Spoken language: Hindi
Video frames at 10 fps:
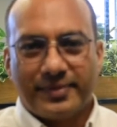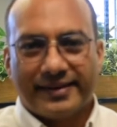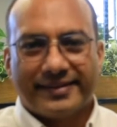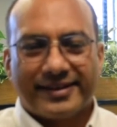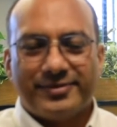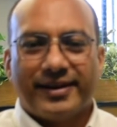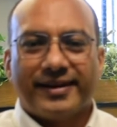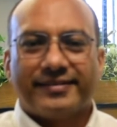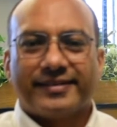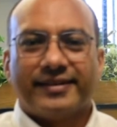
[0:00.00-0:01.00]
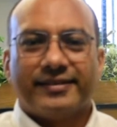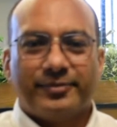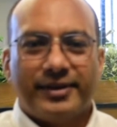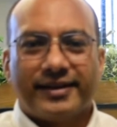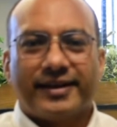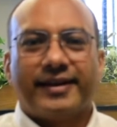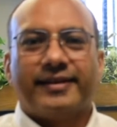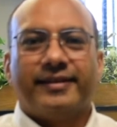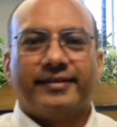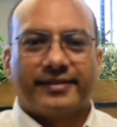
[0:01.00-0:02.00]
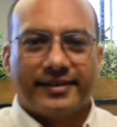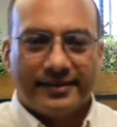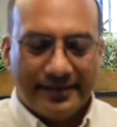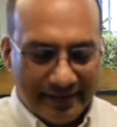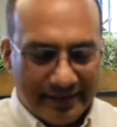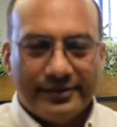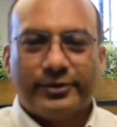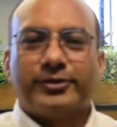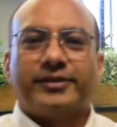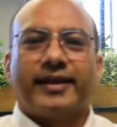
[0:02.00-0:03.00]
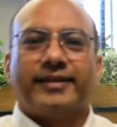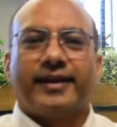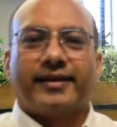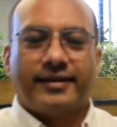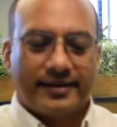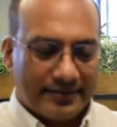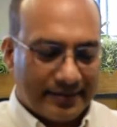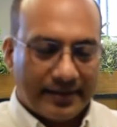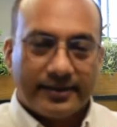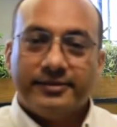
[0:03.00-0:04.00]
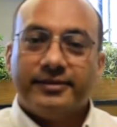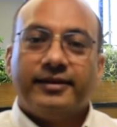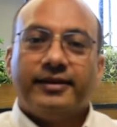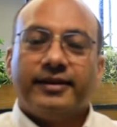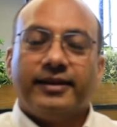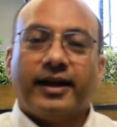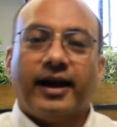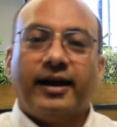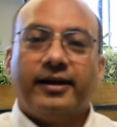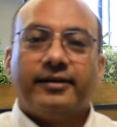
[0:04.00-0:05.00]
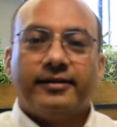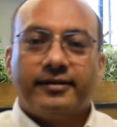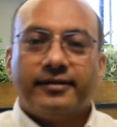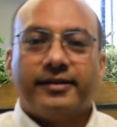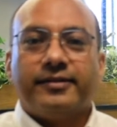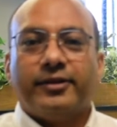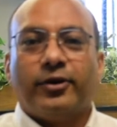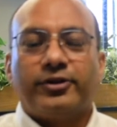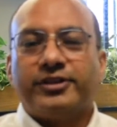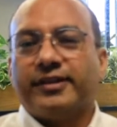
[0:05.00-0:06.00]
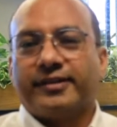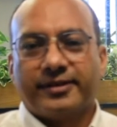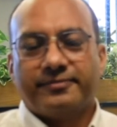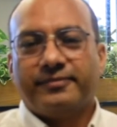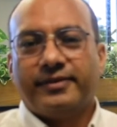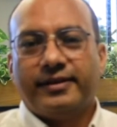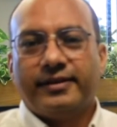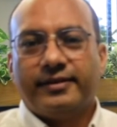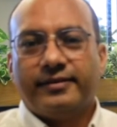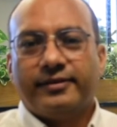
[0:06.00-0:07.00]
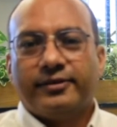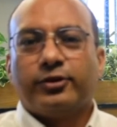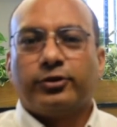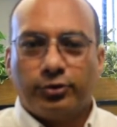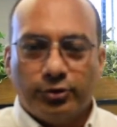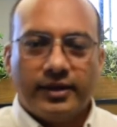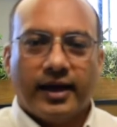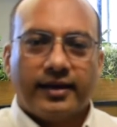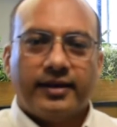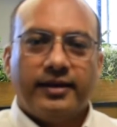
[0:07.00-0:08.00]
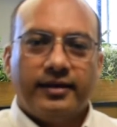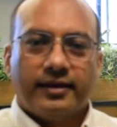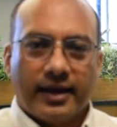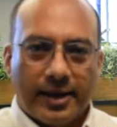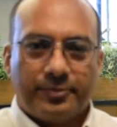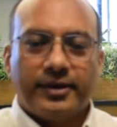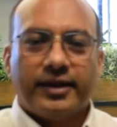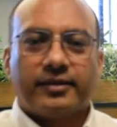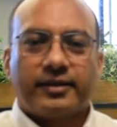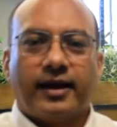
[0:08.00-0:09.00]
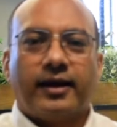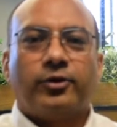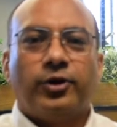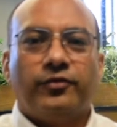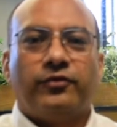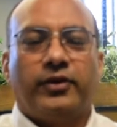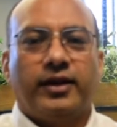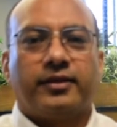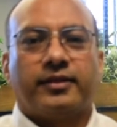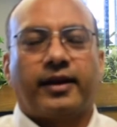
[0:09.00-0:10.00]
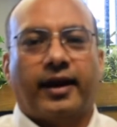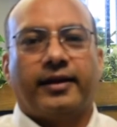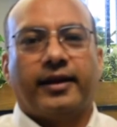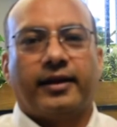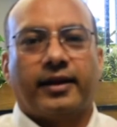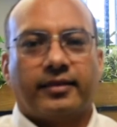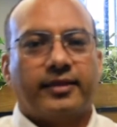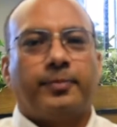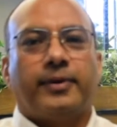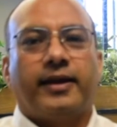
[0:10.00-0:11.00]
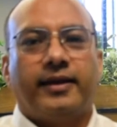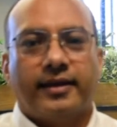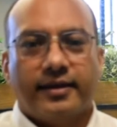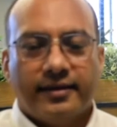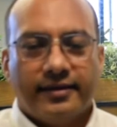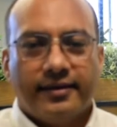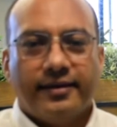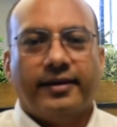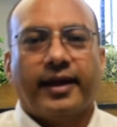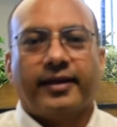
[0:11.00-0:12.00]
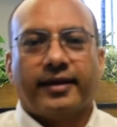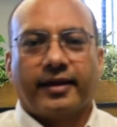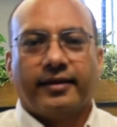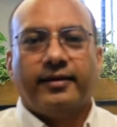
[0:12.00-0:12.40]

पैसे कमाने से ज़मीन ख़रीदने से दो शादियाँ करने से या किसी और चीज़ से सो so, दुनिया की हैप्पीनेस का कोई फिक्स क्राइटेरिया सबके लिए नहीं है